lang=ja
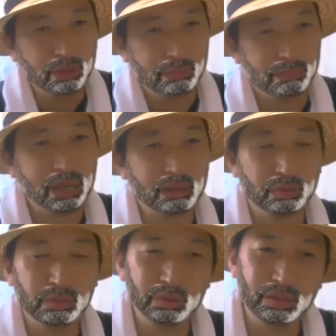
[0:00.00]
まあ、
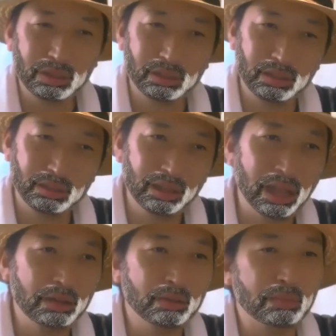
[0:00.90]
そのうち
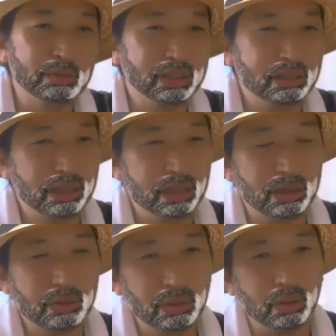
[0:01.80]
なるのかもしんねえけ
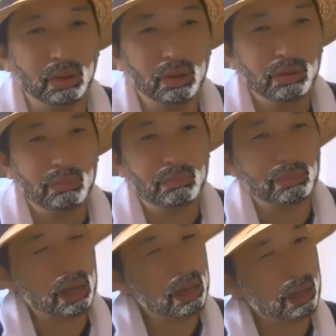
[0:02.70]
どよ、
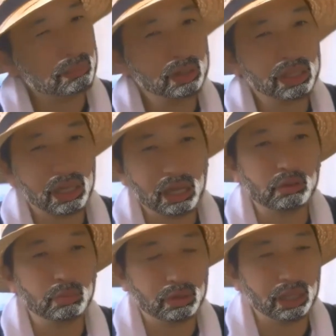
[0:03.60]
まあ、無理だな
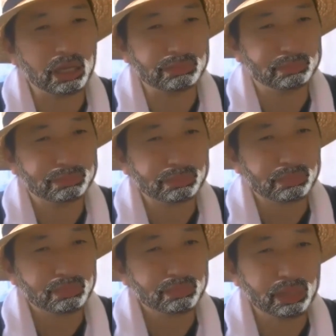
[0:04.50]
と思った。
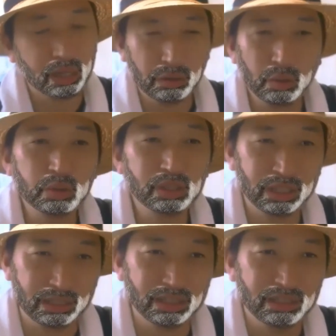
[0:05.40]
両
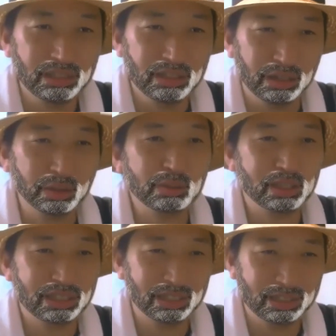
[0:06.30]
親、両
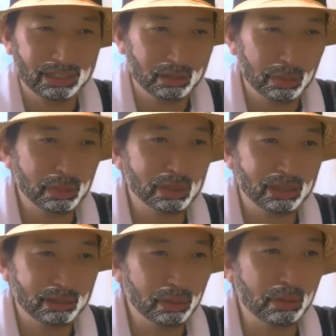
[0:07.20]
親、両
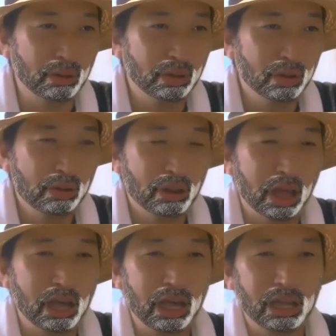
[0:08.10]
親を、
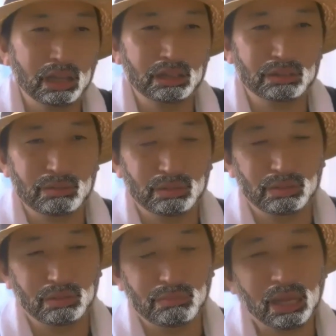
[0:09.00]
あ
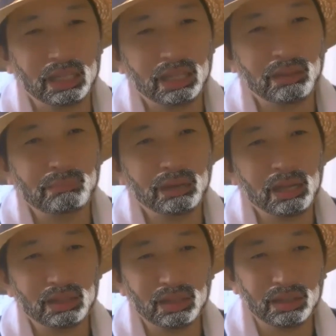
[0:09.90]
の、
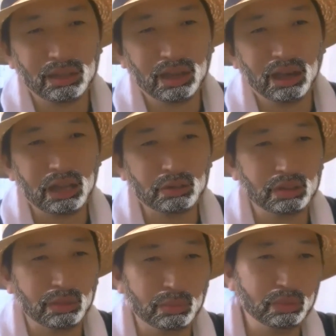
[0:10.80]
マイナンバーカード
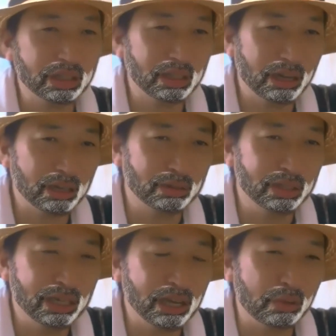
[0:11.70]
さ持ってたら
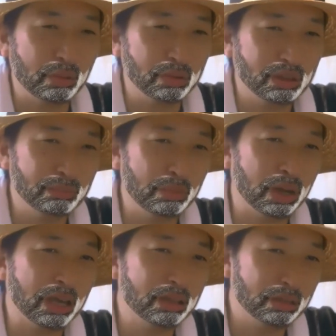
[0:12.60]
国から5000円も
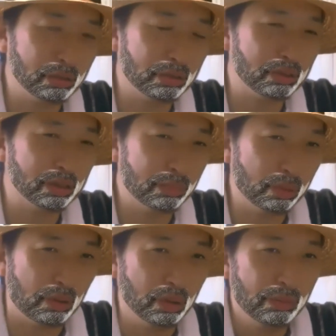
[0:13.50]
らえるぞって言っても、